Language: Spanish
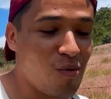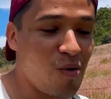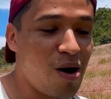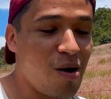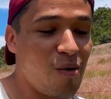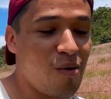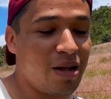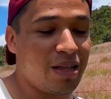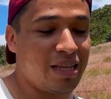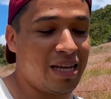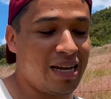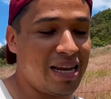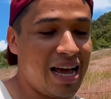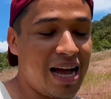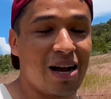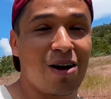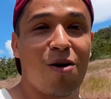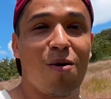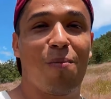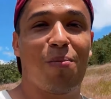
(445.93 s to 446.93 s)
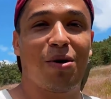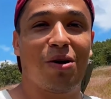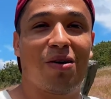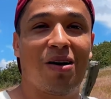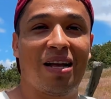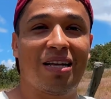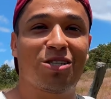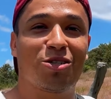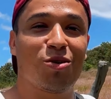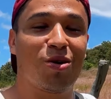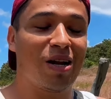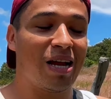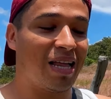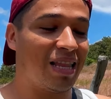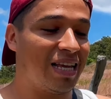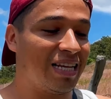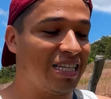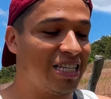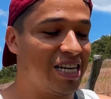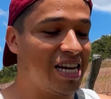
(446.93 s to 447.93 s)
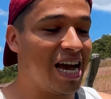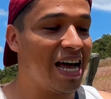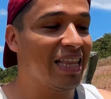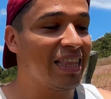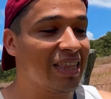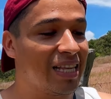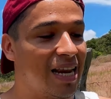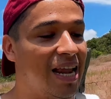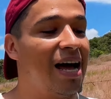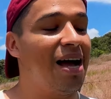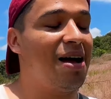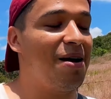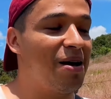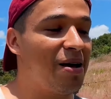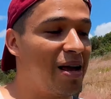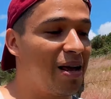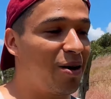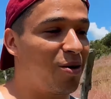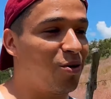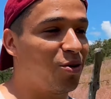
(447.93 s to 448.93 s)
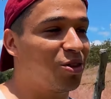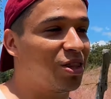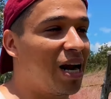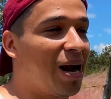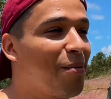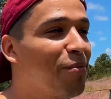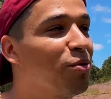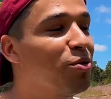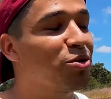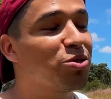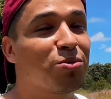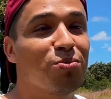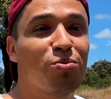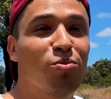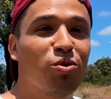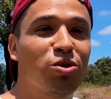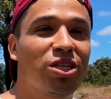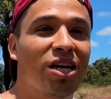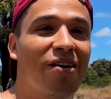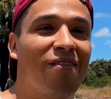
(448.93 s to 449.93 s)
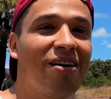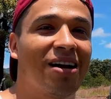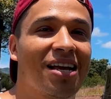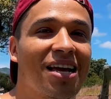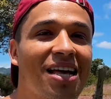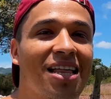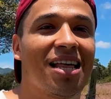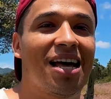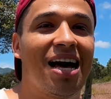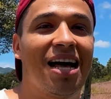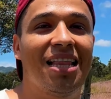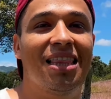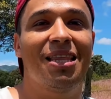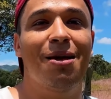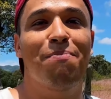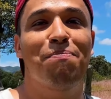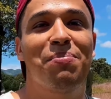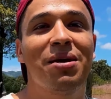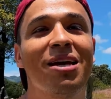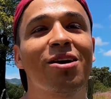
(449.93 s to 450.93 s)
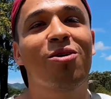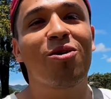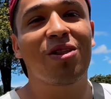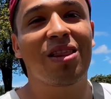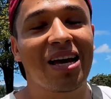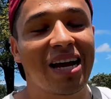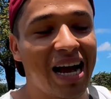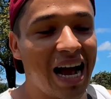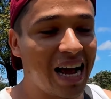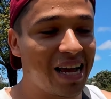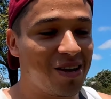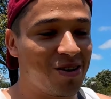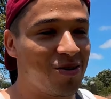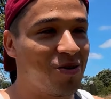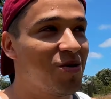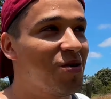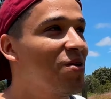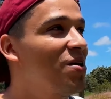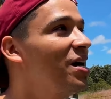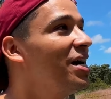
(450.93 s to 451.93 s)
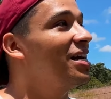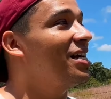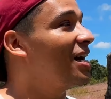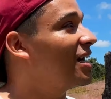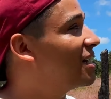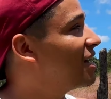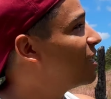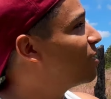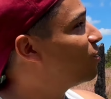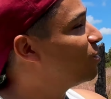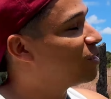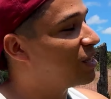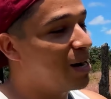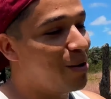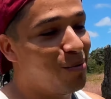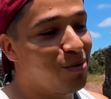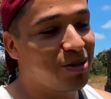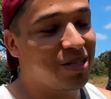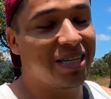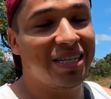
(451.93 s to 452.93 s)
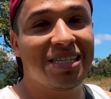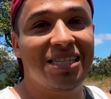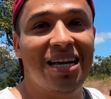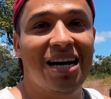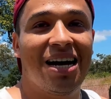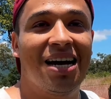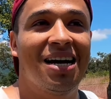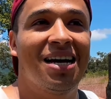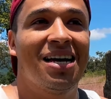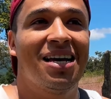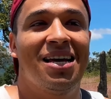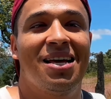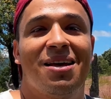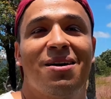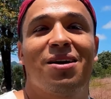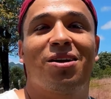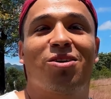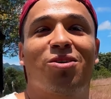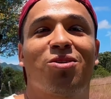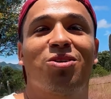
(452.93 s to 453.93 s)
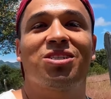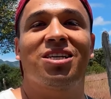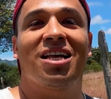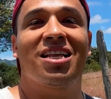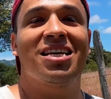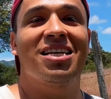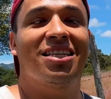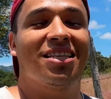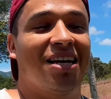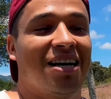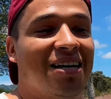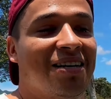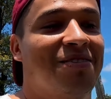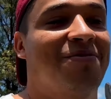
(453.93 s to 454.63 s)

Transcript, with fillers: Huehuetenango, pero la zona de Chiantla, encontramos mucha variedad de pico de gallo. Y aquí encontramos esta rosadita.